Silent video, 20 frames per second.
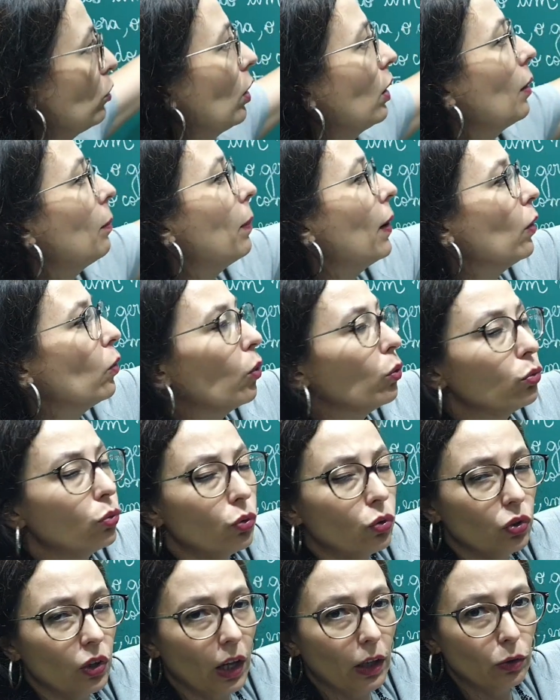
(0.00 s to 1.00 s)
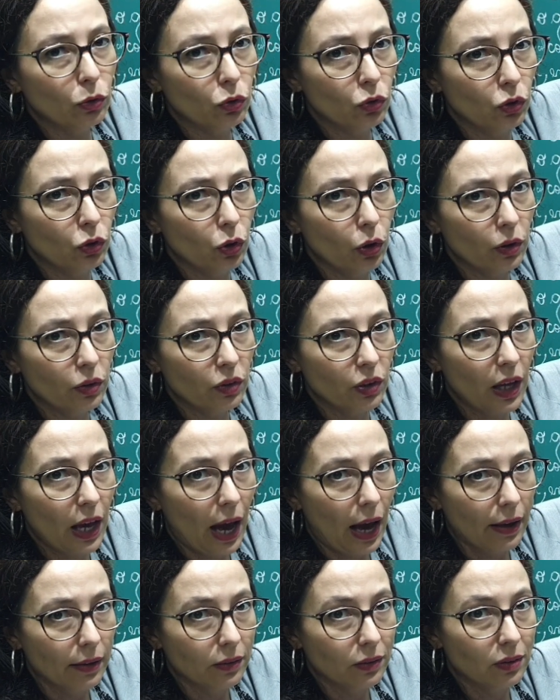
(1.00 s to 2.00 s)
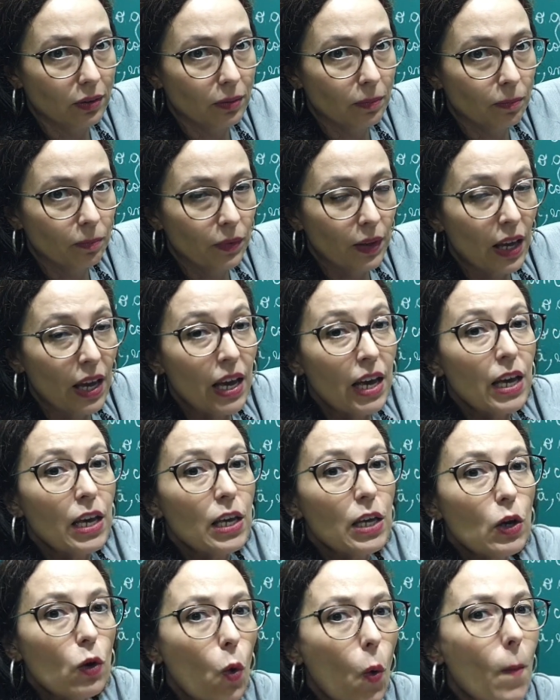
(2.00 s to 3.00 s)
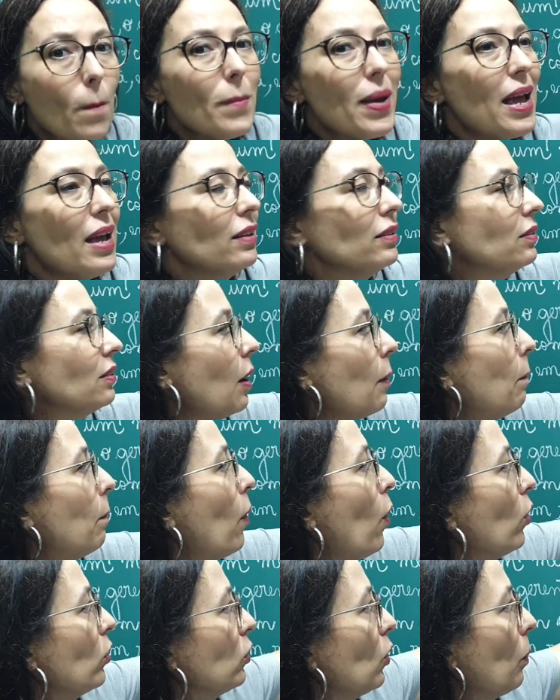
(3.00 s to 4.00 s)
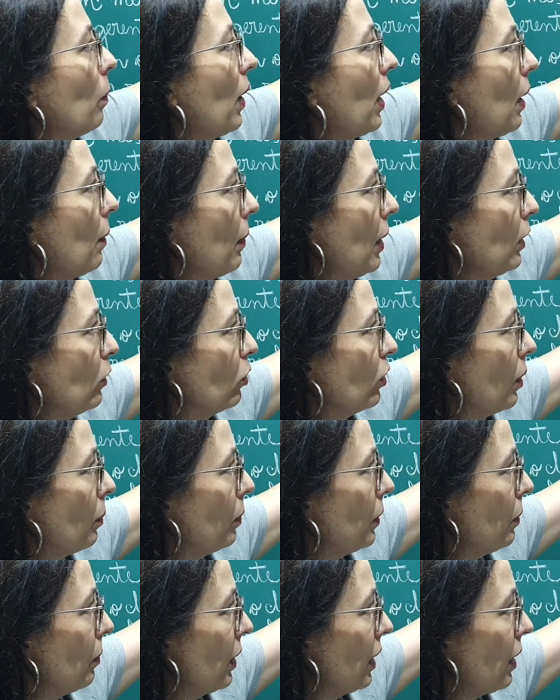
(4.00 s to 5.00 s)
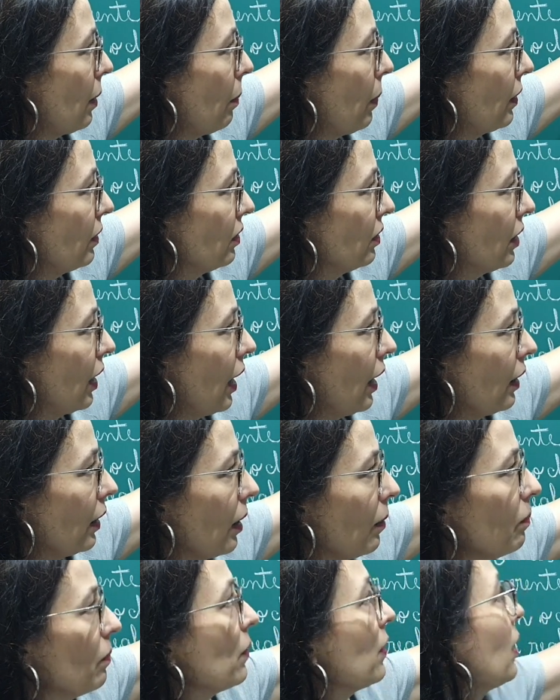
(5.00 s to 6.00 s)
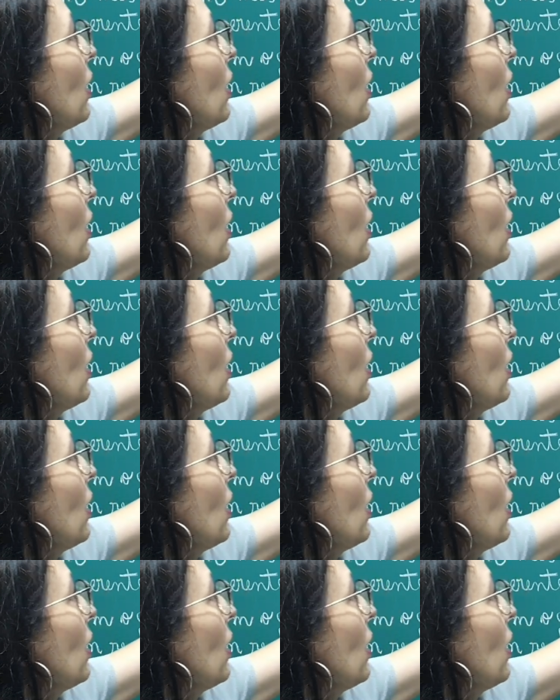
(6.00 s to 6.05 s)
ela pagou R$ 202,00. Reais. E um mês após o pagamento da primeira parcela,